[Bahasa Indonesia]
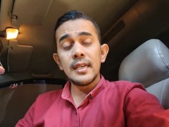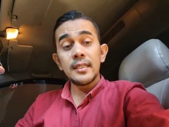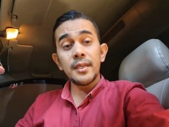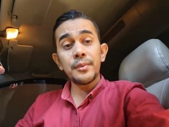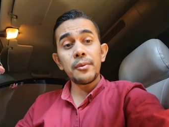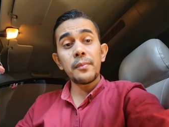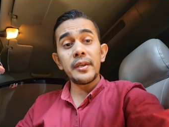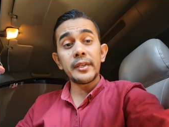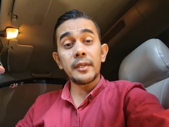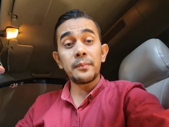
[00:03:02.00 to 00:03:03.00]
saya bisa
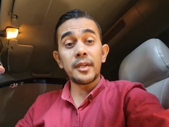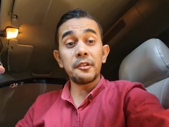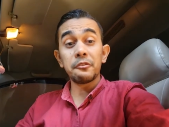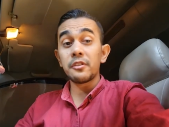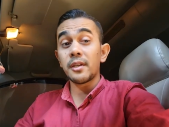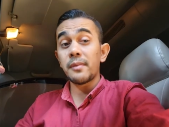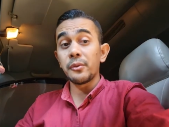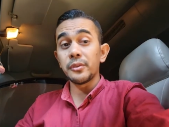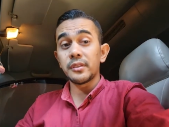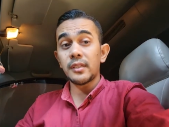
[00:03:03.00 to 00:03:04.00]
memainkan peran itu dengan
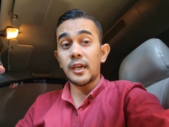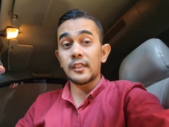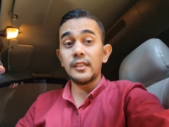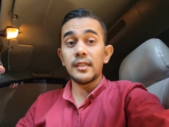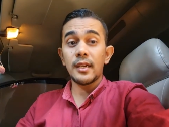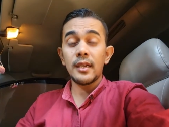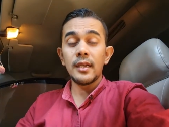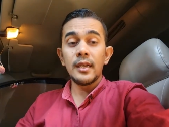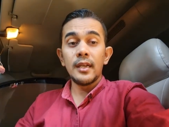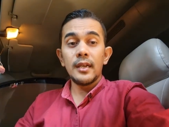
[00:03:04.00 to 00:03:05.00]
bagus artinya
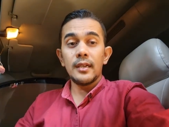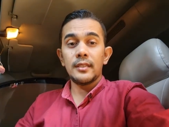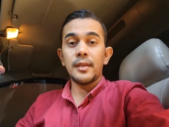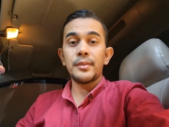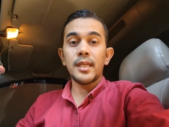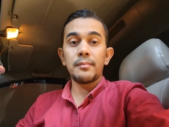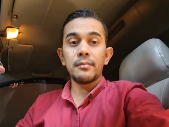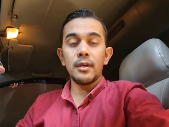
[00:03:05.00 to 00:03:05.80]
saya bisa